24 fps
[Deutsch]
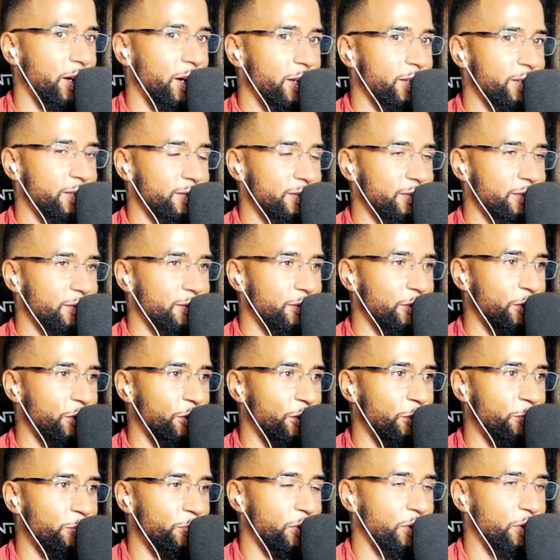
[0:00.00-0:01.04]
Geist,
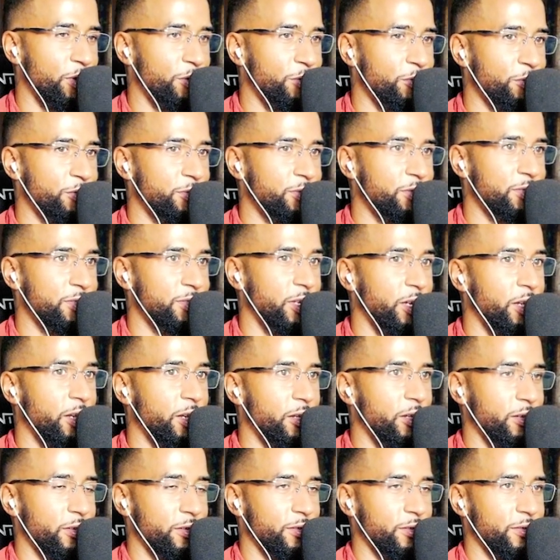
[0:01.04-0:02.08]
Körper und
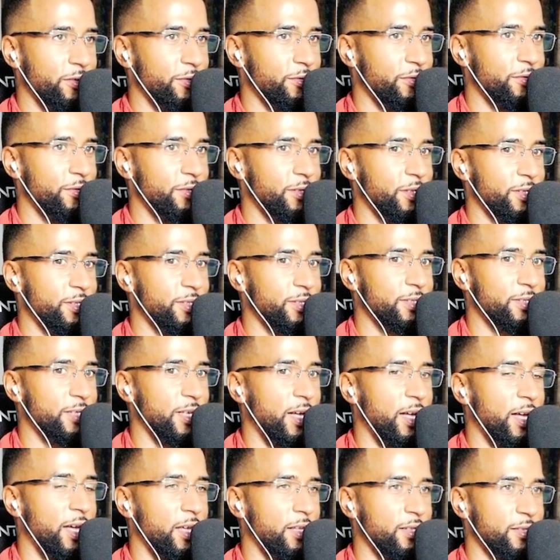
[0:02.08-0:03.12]
Seele. Das
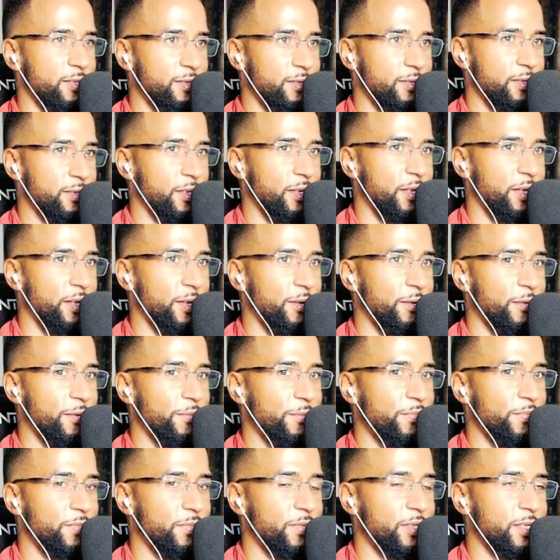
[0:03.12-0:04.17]
ist eins.
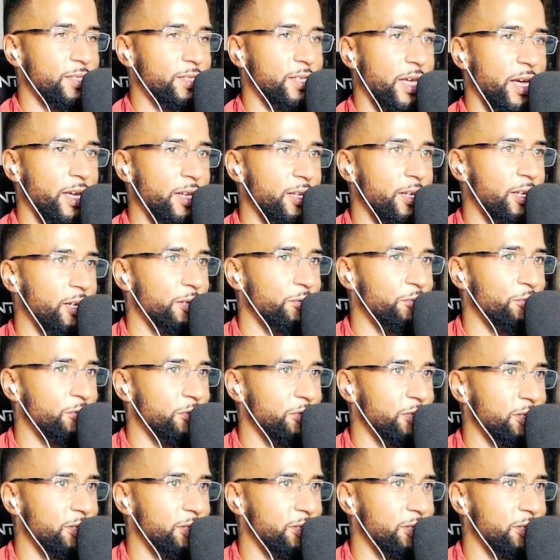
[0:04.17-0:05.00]
Das eine kann